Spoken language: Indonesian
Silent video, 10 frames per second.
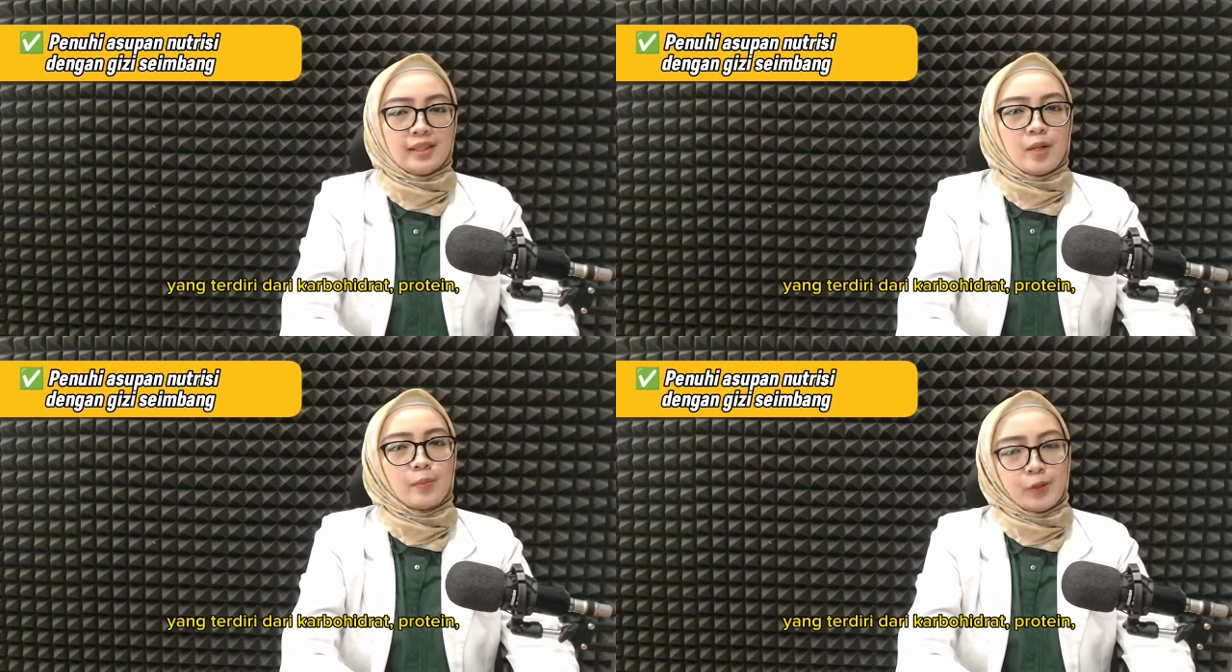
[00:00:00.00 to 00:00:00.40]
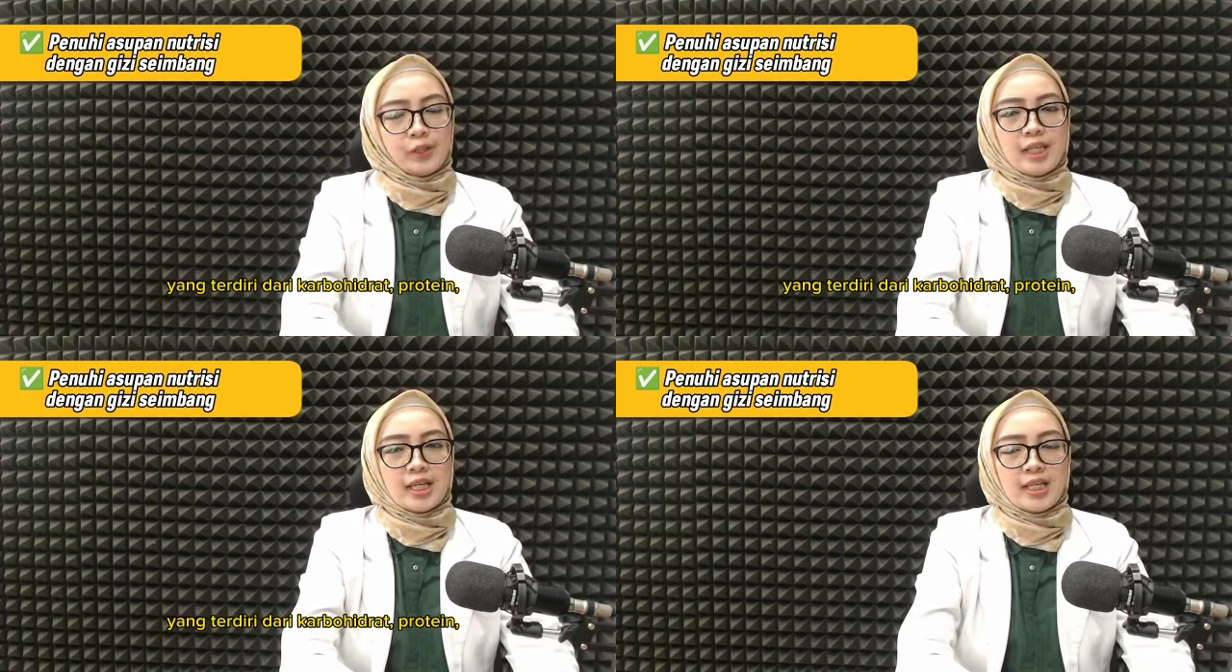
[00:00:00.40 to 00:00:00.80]

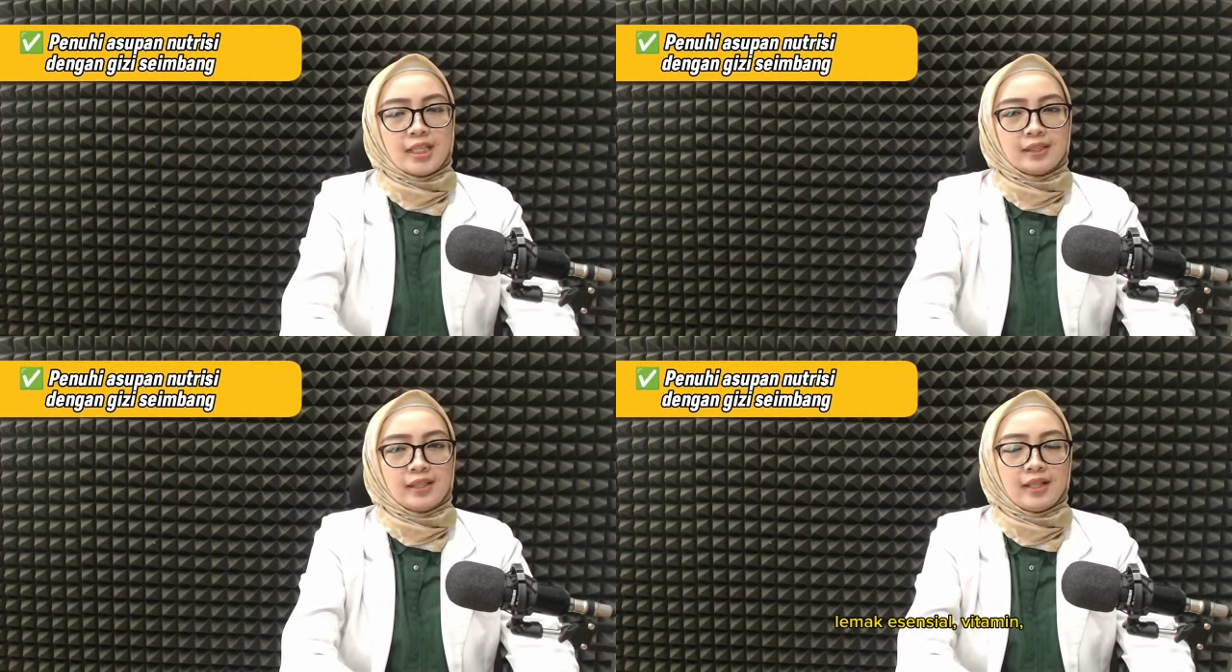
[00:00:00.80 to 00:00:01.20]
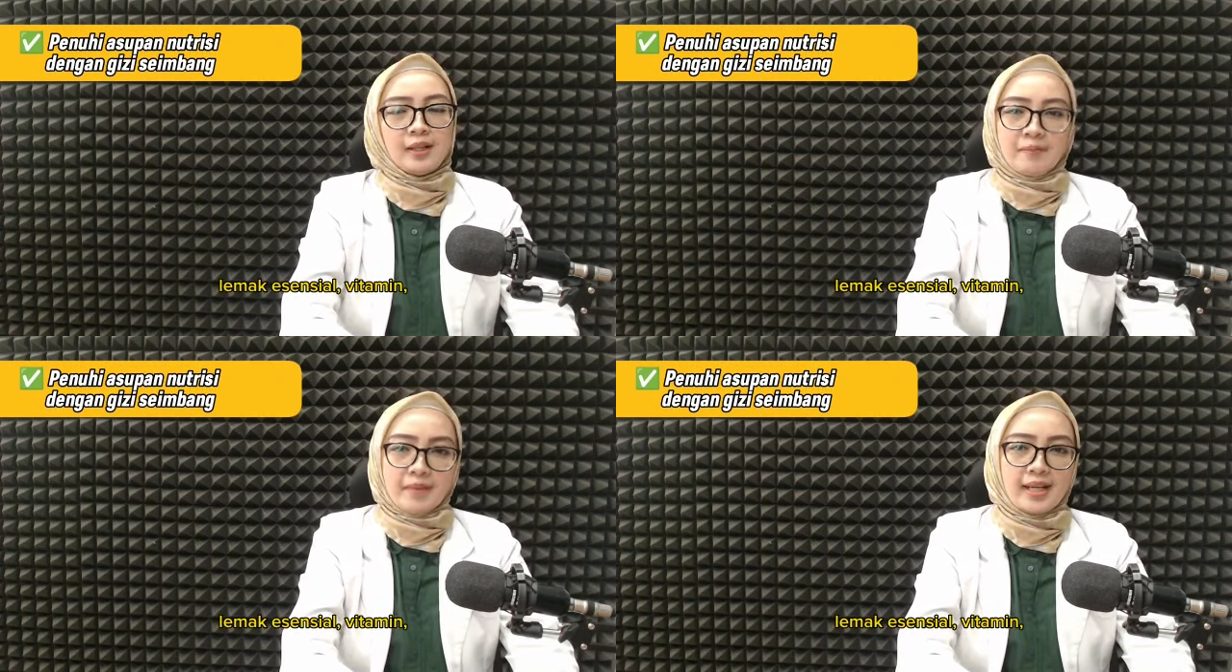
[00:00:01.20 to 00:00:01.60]
protein,
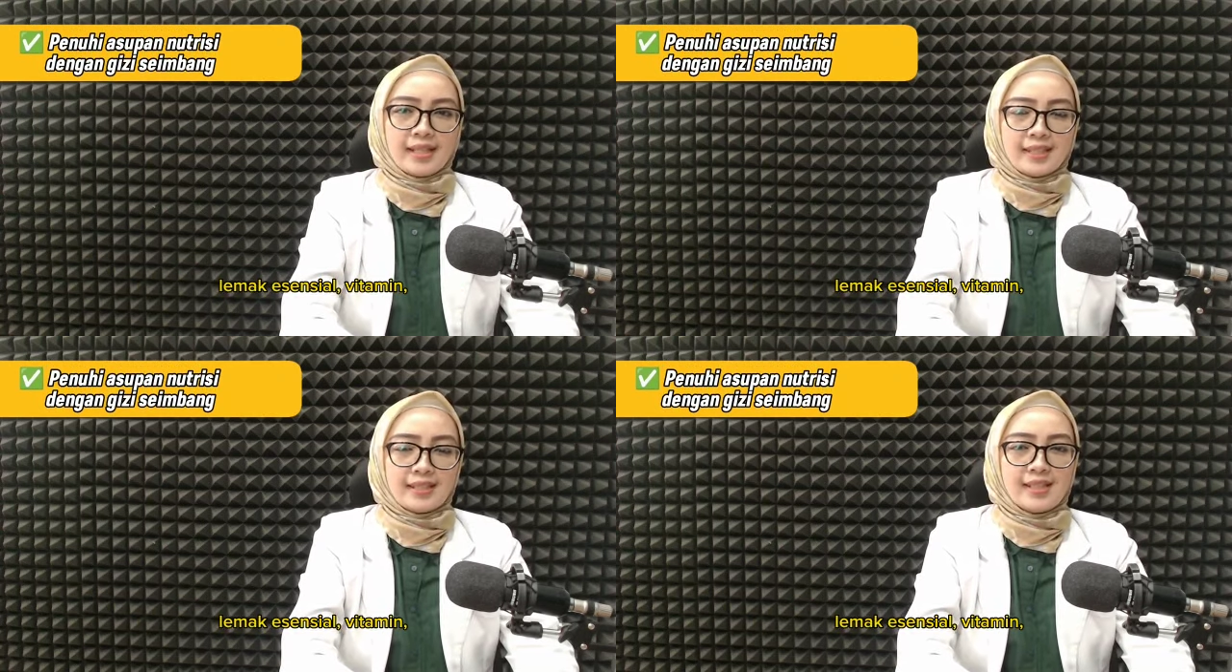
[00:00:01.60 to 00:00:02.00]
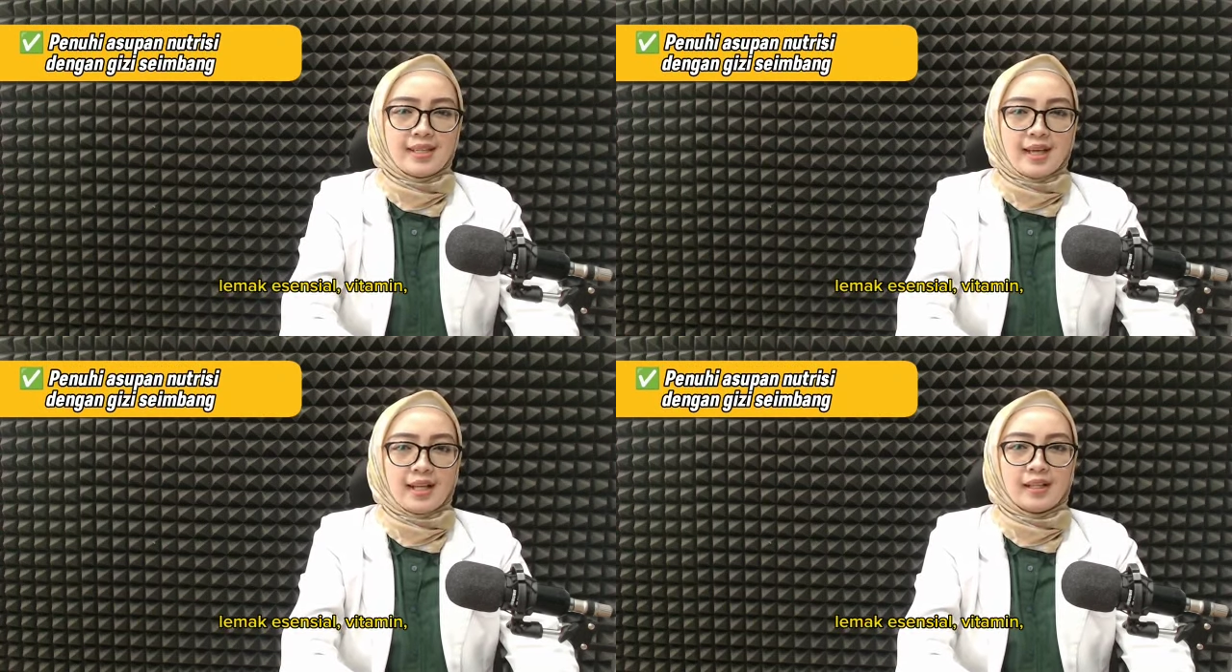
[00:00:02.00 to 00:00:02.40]
lemak
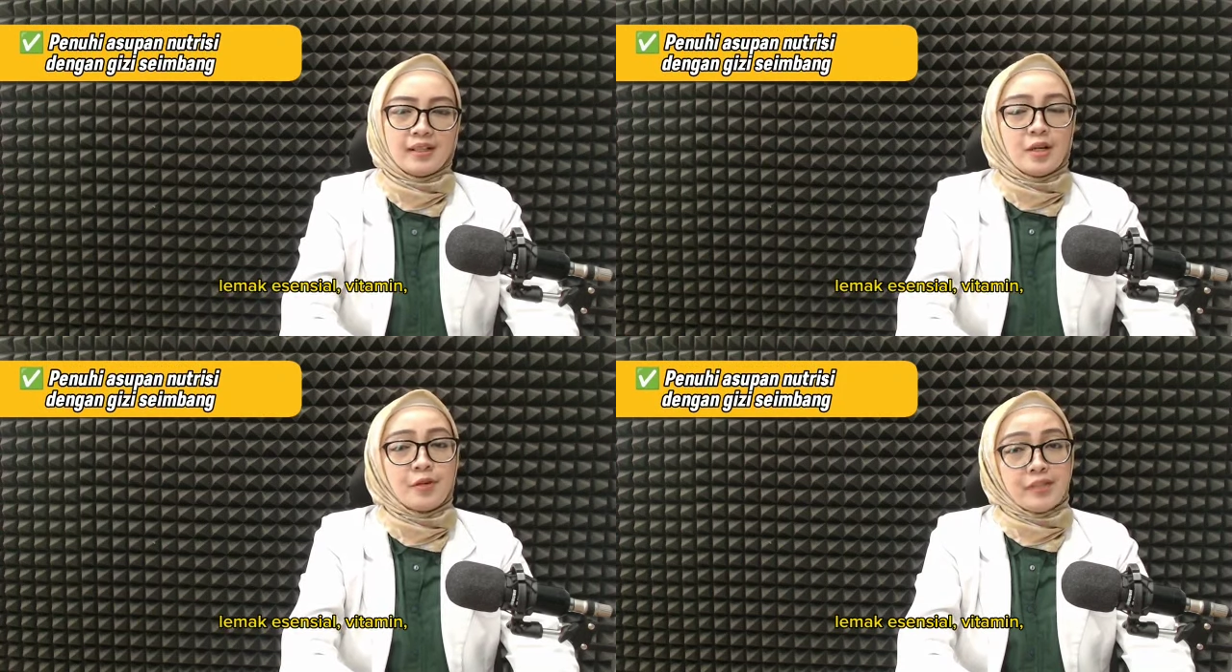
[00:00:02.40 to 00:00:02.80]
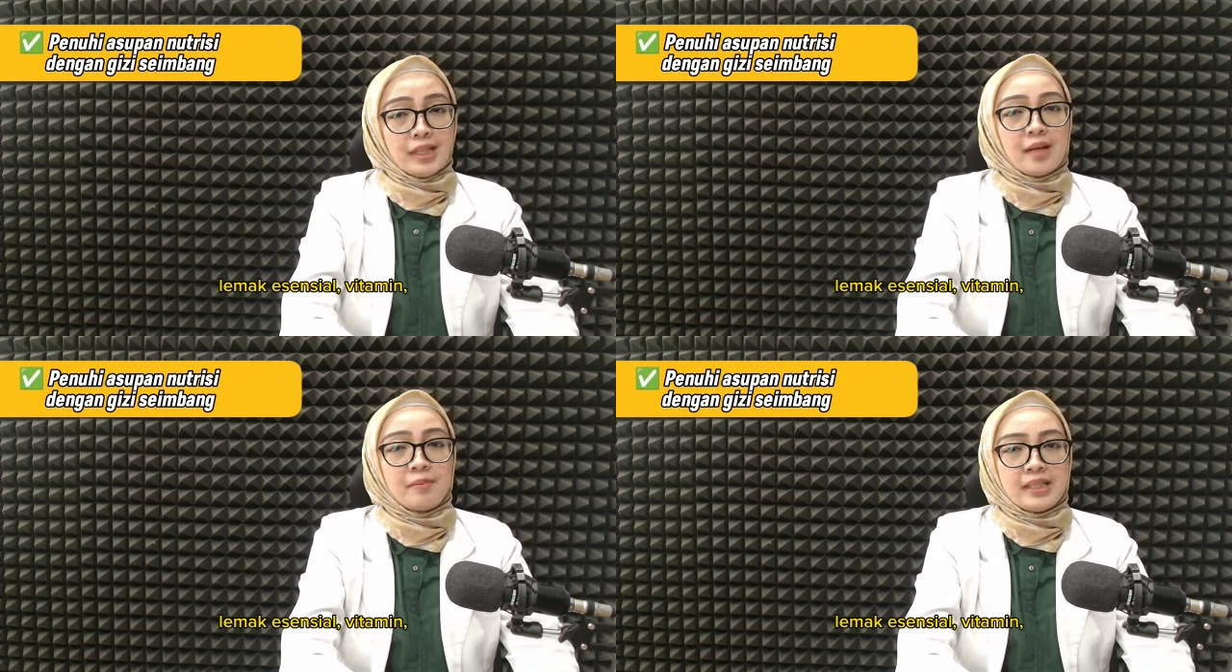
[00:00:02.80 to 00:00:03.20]
esensial,
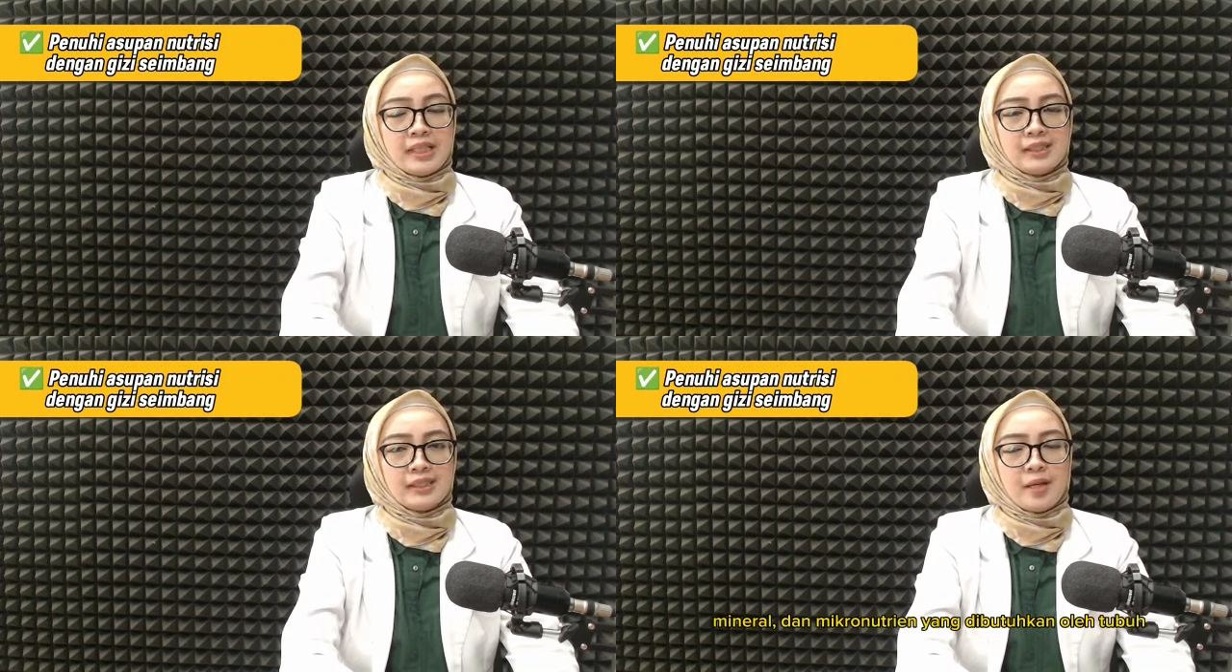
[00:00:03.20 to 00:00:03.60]
vitamin,